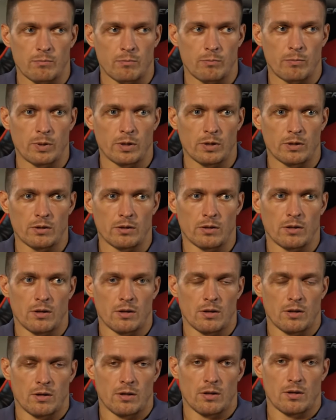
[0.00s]
был
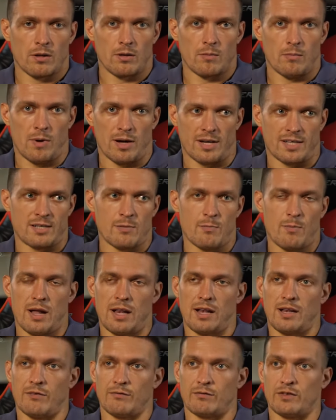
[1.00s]

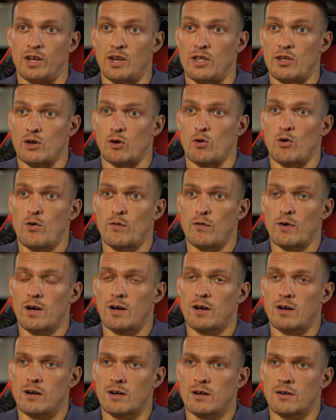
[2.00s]
максимально в
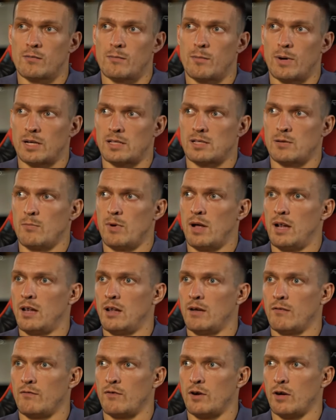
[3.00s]
тренировках,
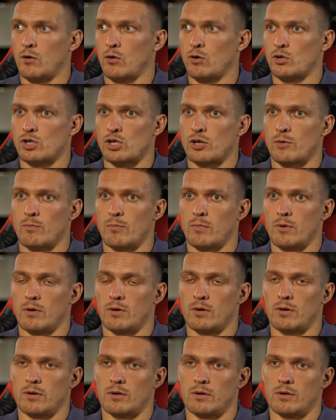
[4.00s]
максимально в хорошем
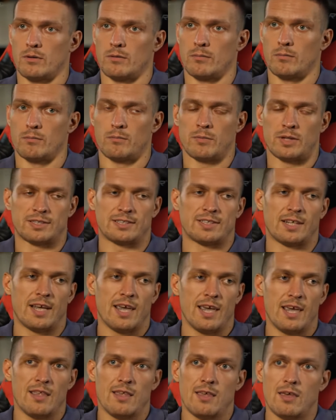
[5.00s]
э,
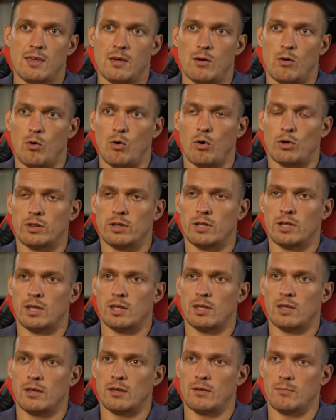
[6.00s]
настроении,
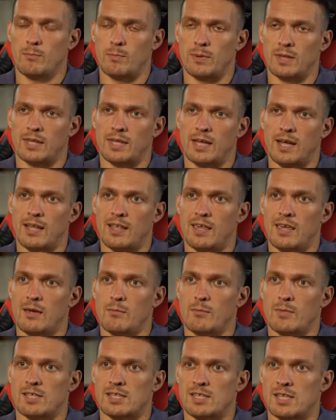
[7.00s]
отдыхе,
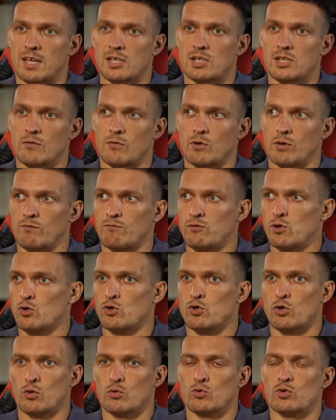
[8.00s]
питании, массаже. Вот все,
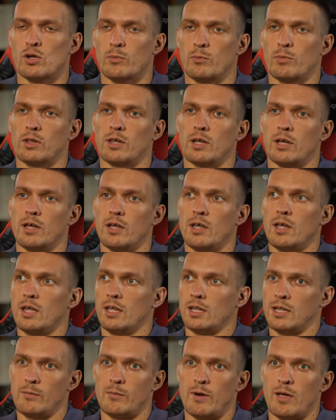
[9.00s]
что нужно было
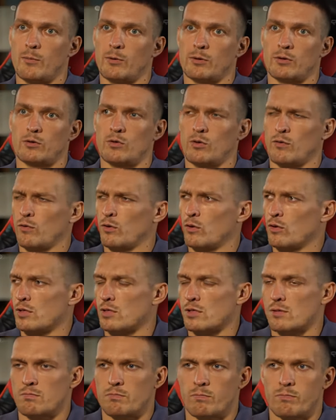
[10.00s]
для моей подготовки. То
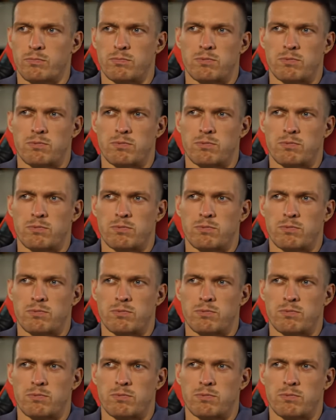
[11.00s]
есть